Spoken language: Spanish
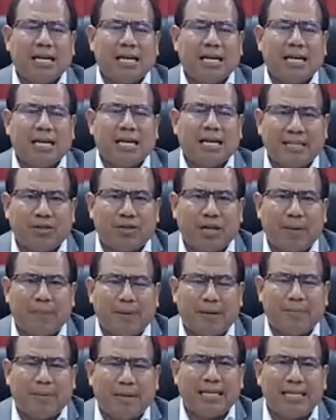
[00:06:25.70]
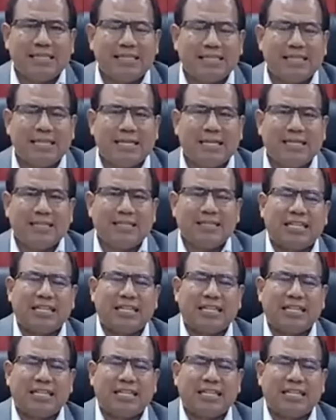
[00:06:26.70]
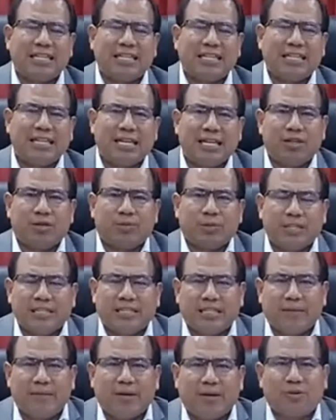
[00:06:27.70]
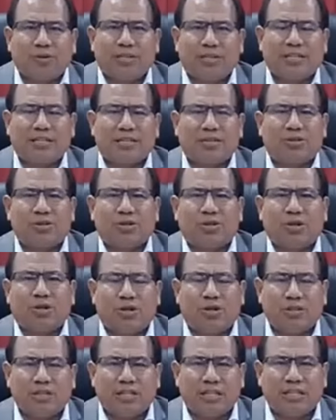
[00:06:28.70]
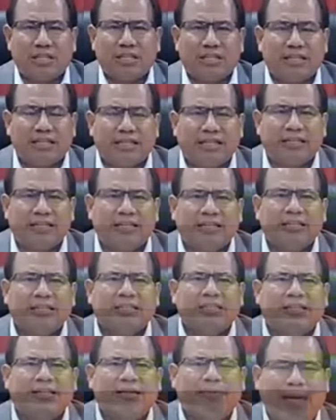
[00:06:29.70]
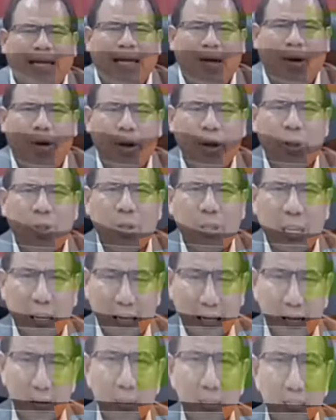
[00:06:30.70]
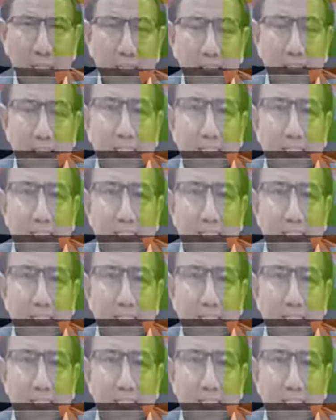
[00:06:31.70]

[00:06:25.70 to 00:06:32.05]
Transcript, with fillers: manteniendo la permanencia y no estén generando pues, el trabajo de gestión, de pedagógico que realmente se